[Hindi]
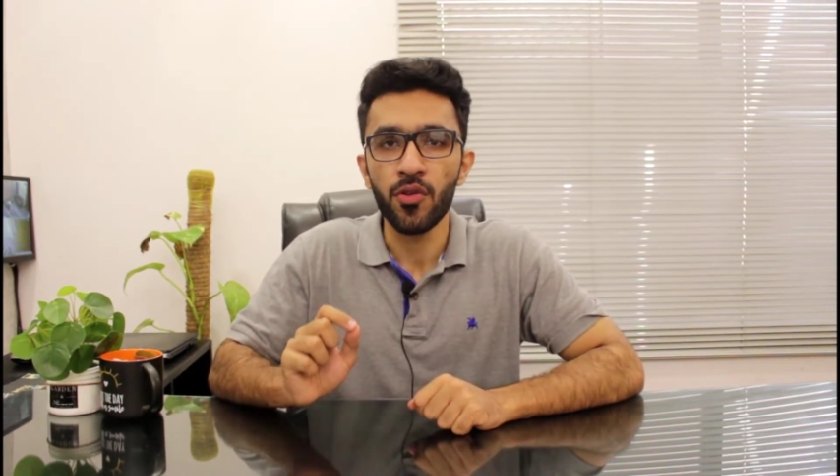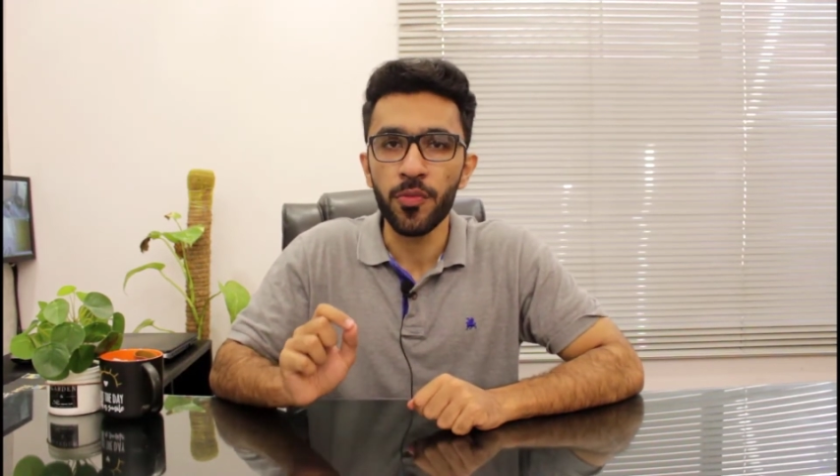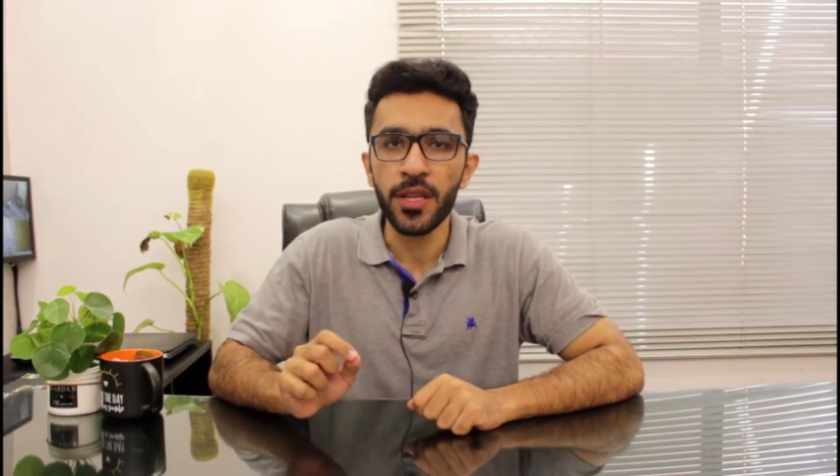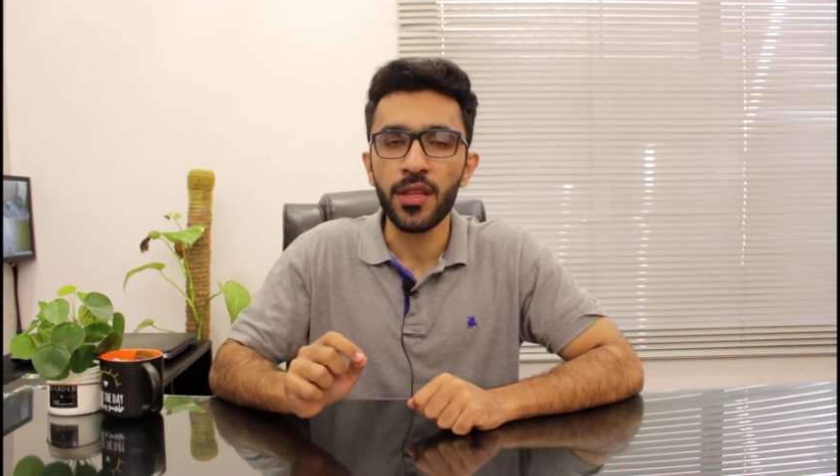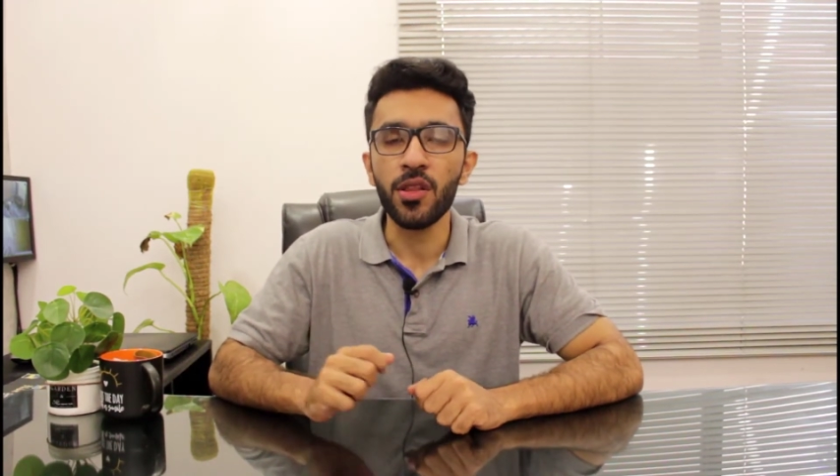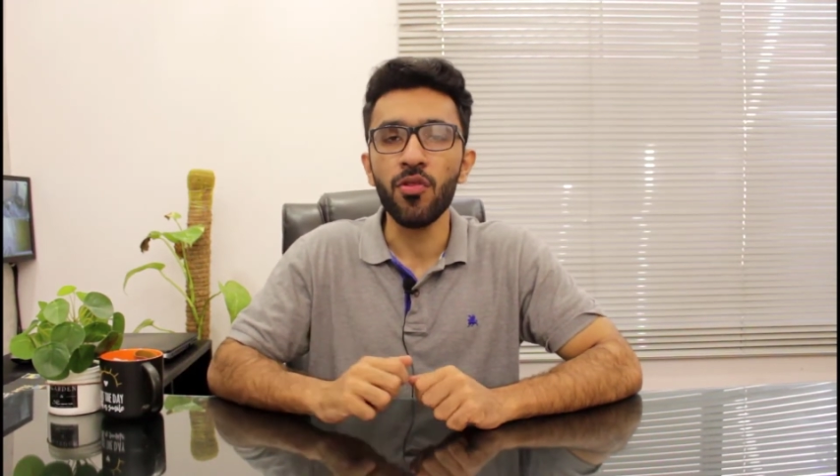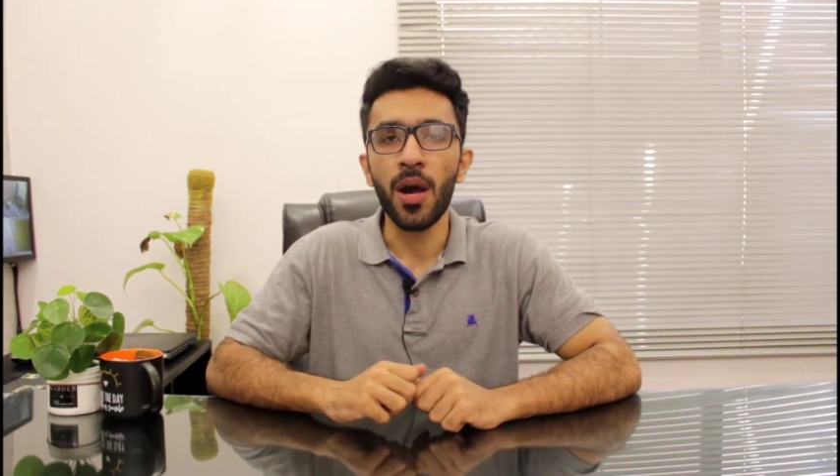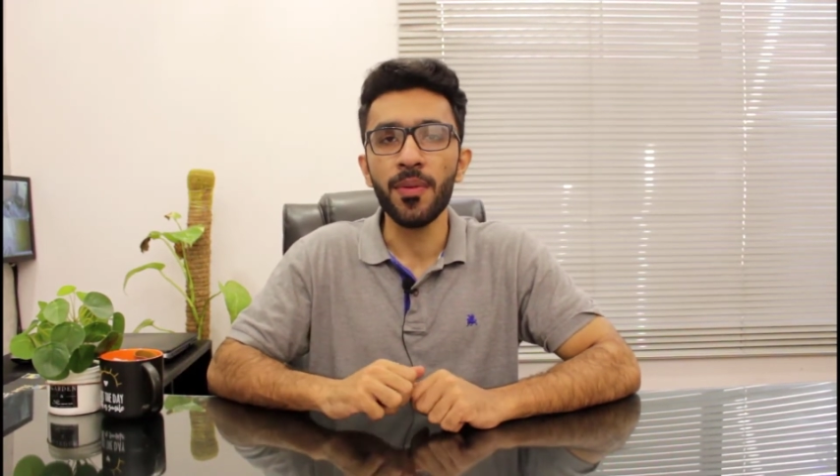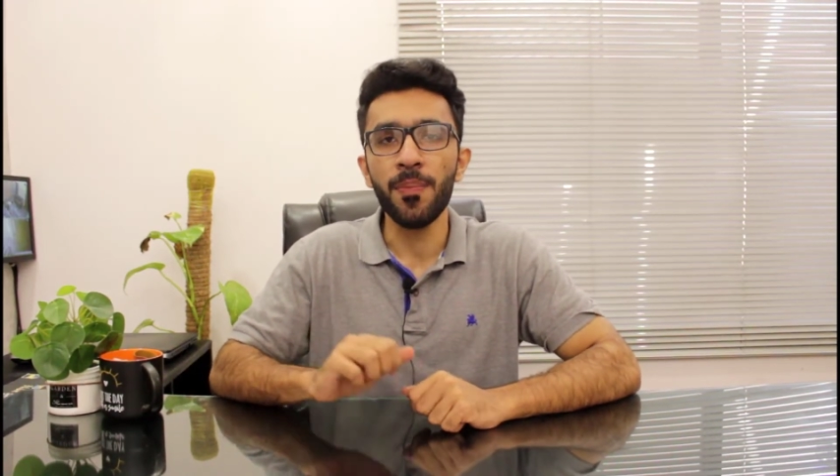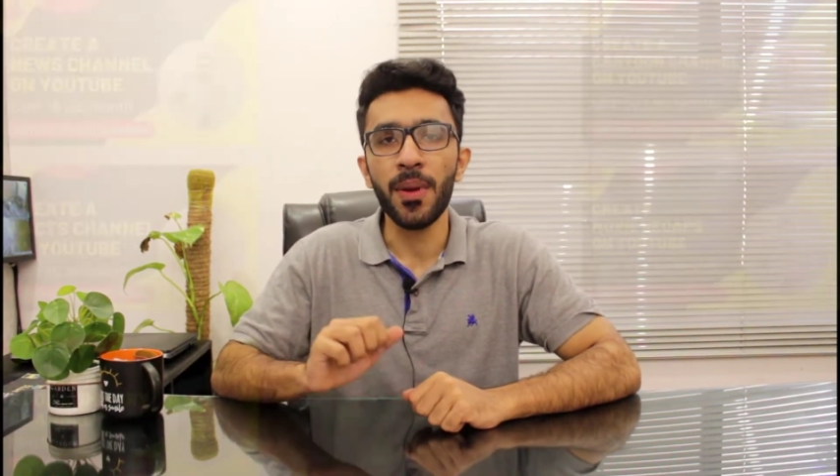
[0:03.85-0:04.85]
उम्मीद करता हूँ
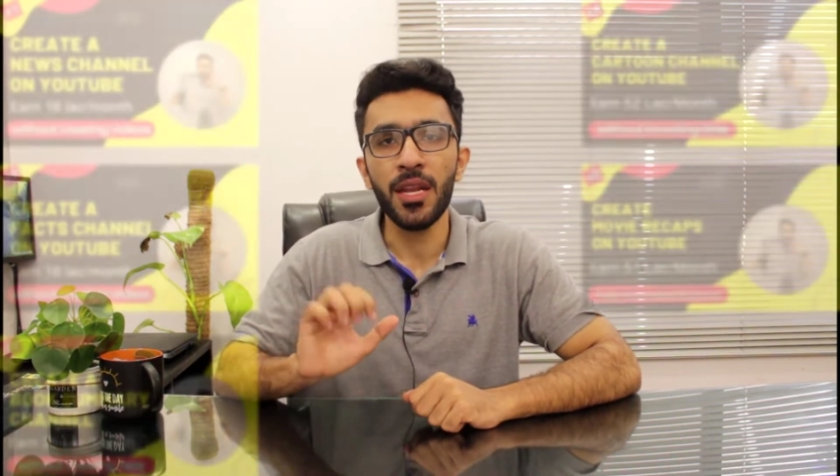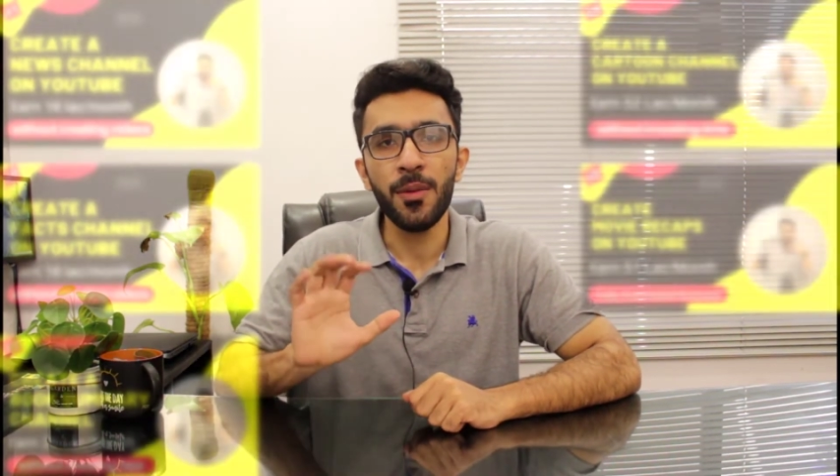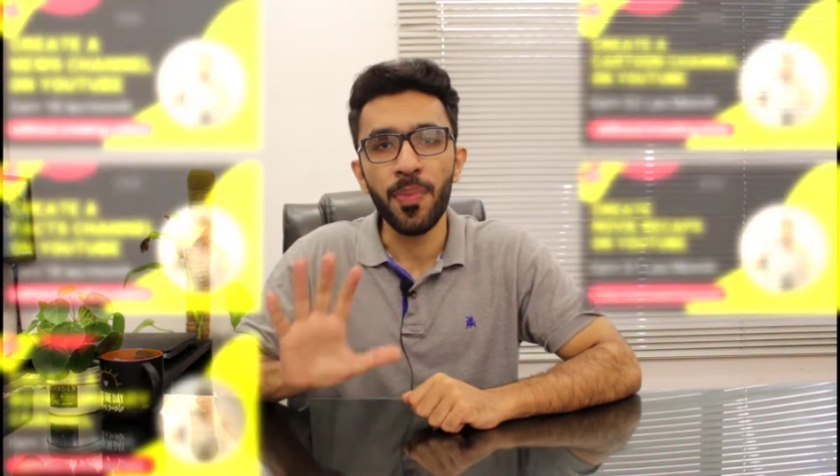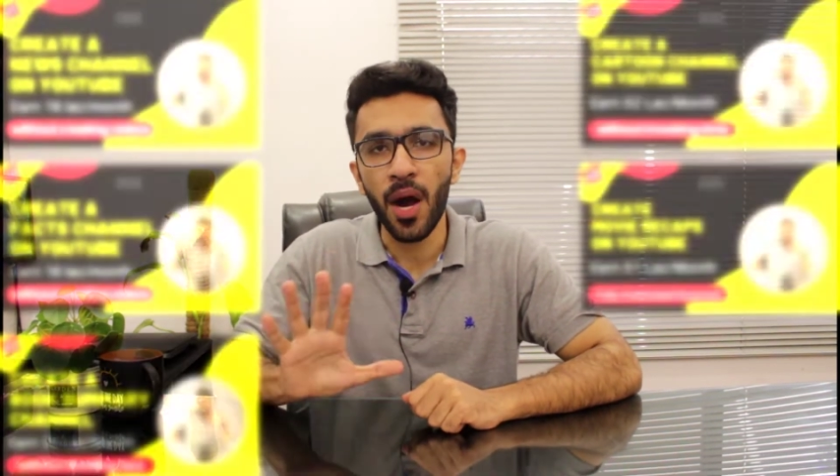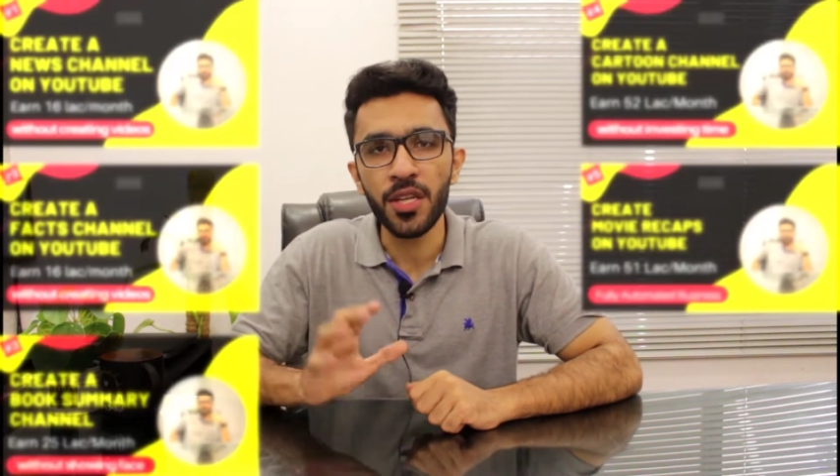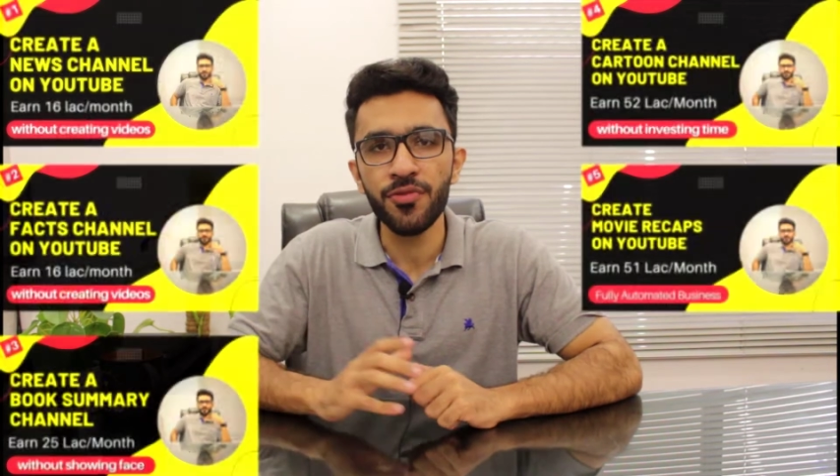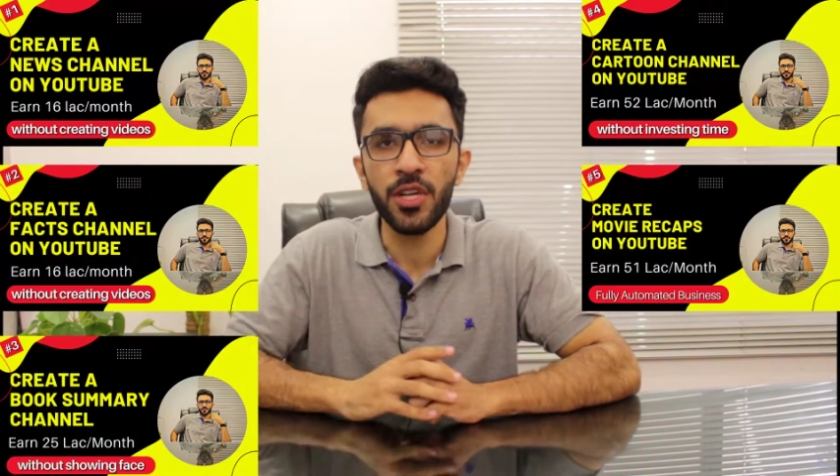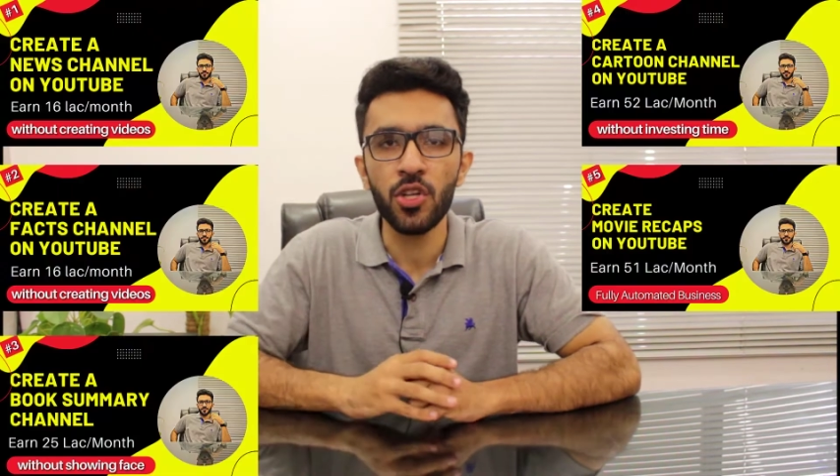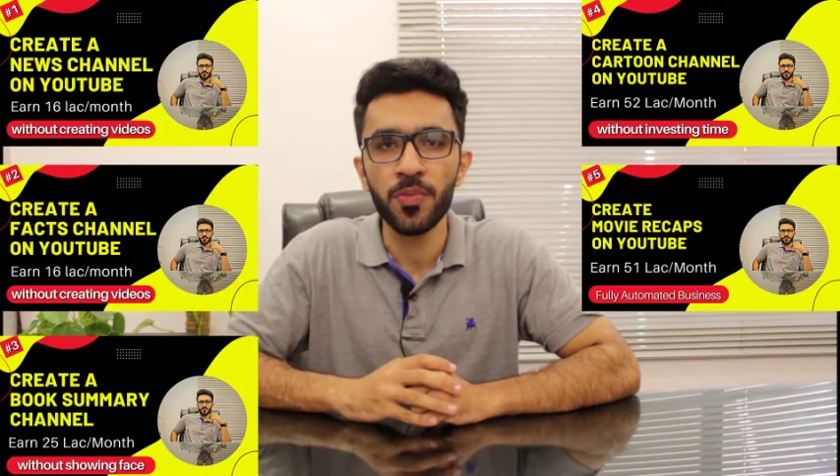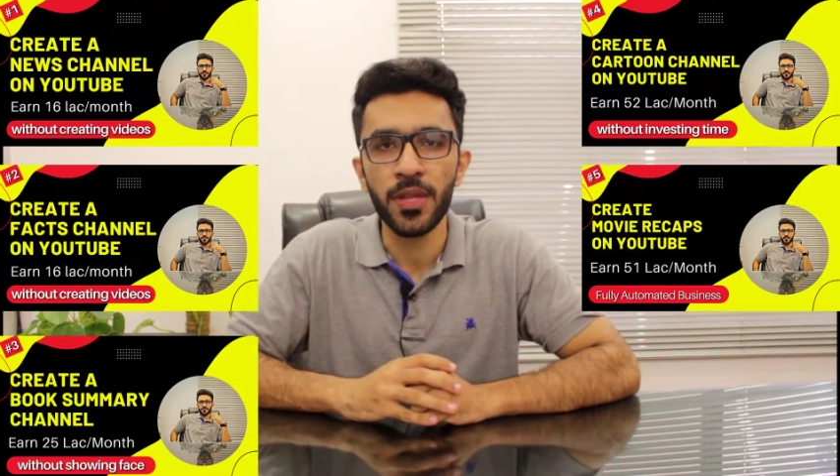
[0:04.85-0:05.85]
आपने पहली पांच
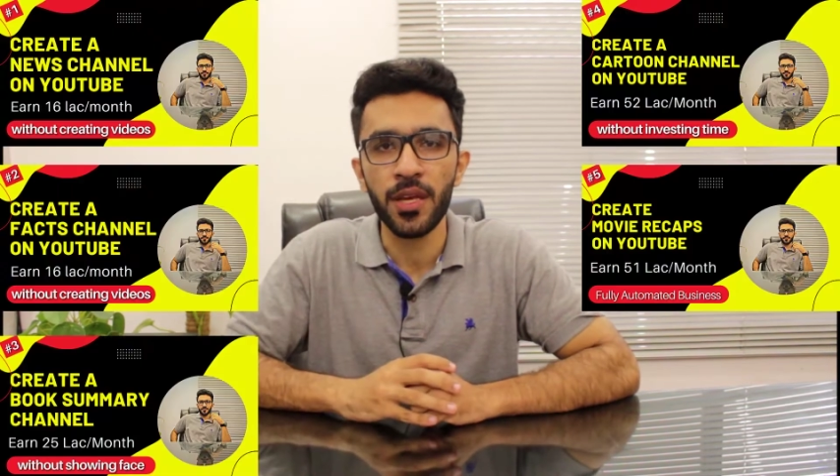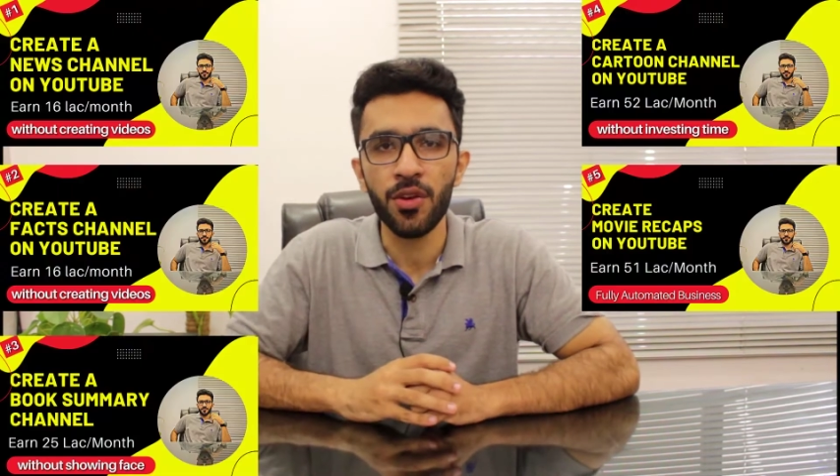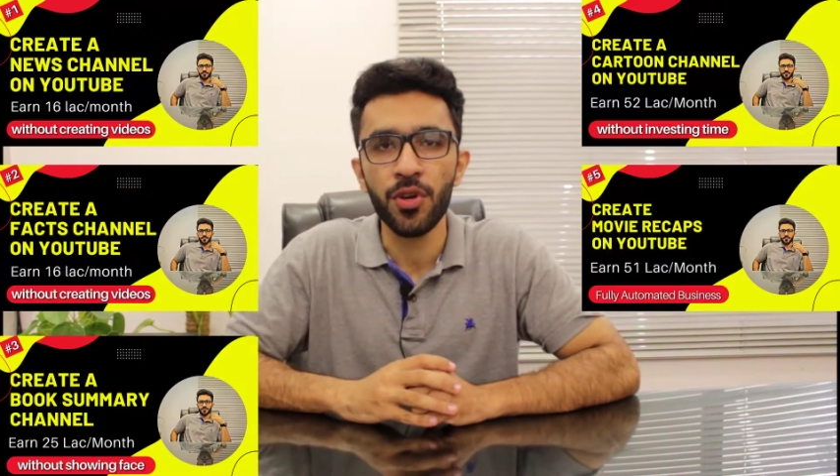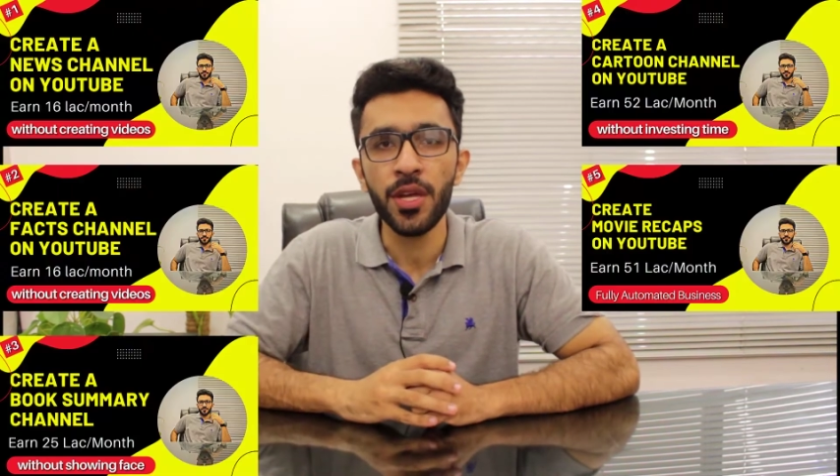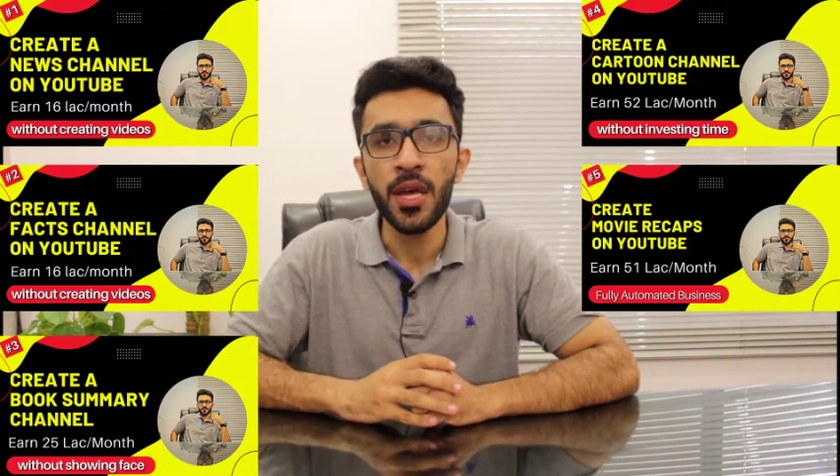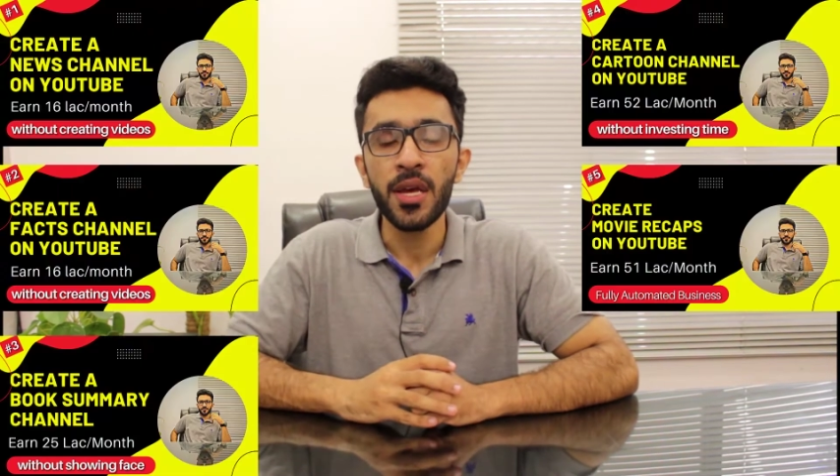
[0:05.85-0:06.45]
वीडियोस भी देखी होंगी